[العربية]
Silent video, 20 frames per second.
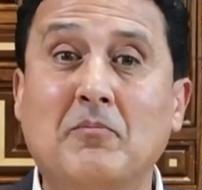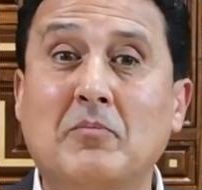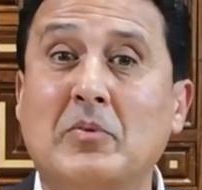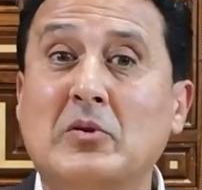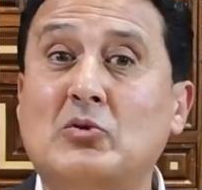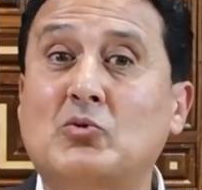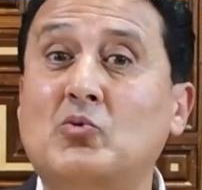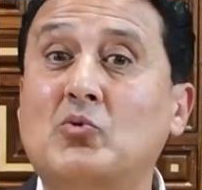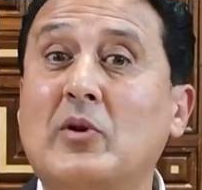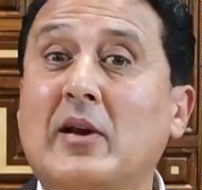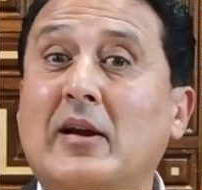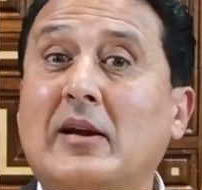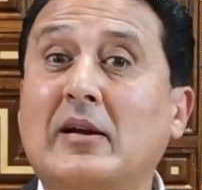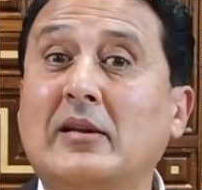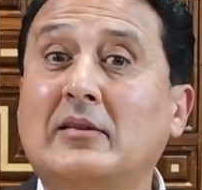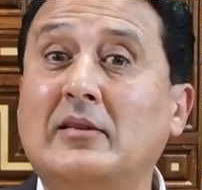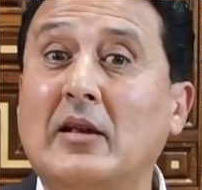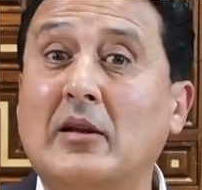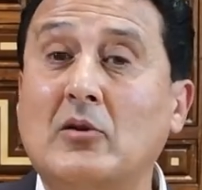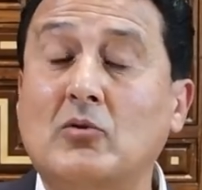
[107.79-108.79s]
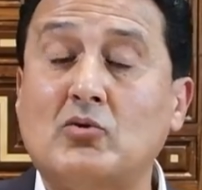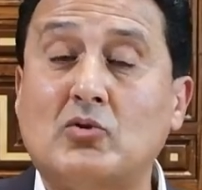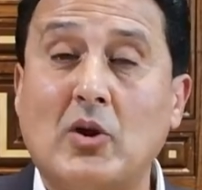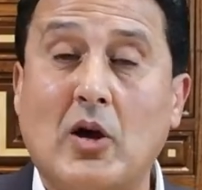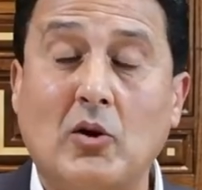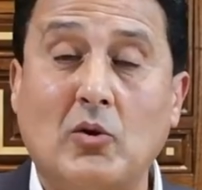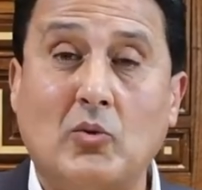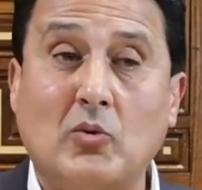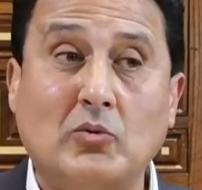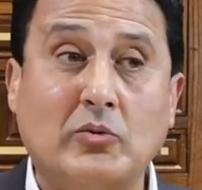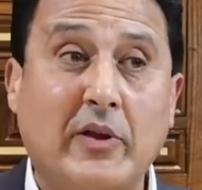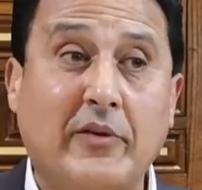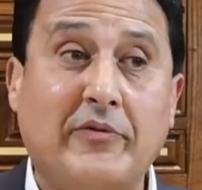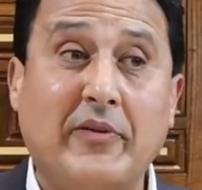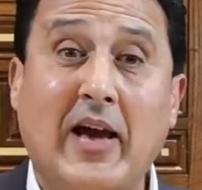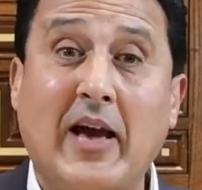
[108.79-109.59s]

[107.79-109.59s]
بسهوله جدا نوصل له ده في